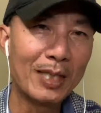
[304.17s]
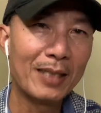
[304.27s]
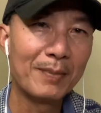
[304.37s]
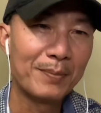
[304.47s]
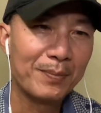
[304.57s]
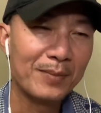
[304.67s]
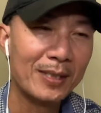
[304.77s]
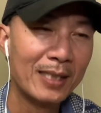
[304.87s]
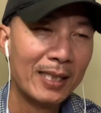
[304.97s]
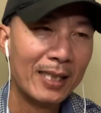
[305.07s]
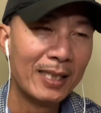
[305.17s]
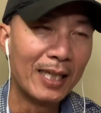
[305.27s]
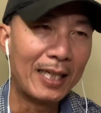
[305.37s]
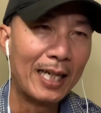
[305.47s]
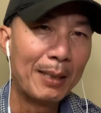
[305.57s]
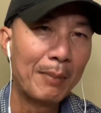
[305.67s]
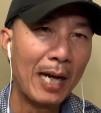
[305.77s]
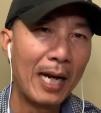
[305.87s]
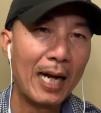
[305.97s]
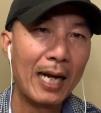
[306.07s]
á là khi
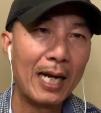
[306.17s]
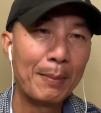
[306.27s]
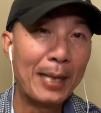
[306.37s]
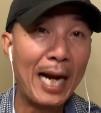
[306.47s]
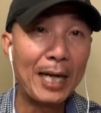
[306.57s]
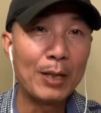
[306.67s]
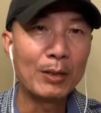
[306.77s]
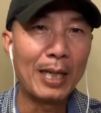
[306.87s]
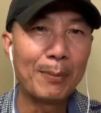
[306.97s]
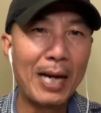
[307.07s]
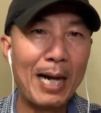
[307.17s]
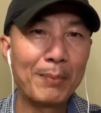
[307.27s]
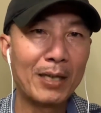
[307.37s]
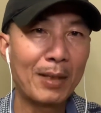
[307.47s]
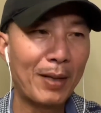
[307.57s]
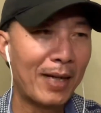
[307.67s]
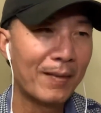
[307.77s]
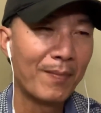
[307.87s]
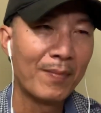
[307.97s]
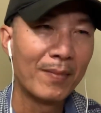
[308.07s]
mà mỹ đen vô tiệm làm á các bạn
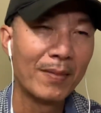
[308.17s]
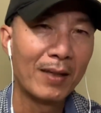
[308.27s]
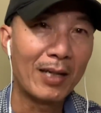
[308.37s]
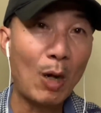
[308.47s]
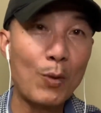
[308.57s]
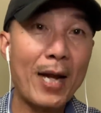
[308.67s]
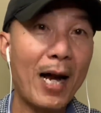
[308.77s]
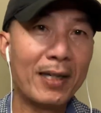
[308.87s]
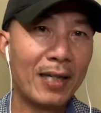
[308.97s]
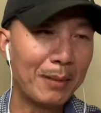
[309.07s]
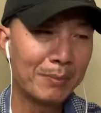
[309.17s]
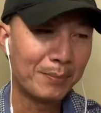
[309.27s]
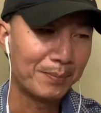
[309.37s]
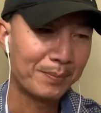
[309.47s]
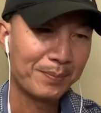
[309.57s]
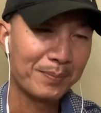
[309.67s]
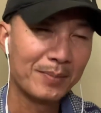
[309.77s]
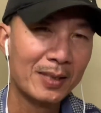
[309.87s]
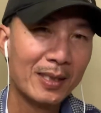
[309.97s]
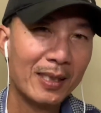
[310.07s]
nó câu giờ dữ lắm
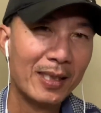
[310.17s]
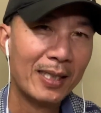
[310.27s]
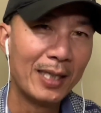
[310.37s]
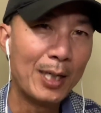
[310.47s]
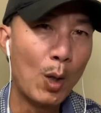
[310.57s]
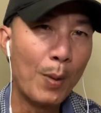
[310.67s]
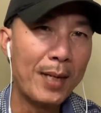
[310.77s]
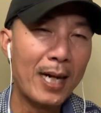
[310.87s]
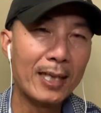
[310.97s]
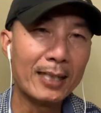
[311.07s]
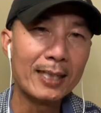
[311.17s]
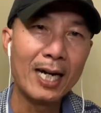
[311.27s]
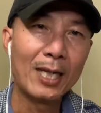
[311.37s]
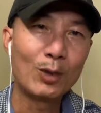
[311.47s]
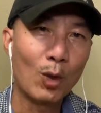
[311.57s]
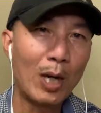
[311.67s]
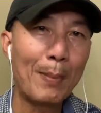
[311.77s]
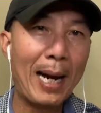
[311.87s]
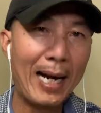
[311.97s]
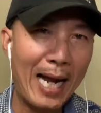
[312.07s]
thí dụ bây giờ tới thên của các
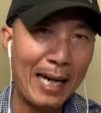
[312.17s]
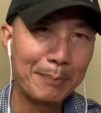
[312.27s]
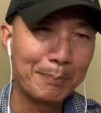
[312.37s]
bạn làm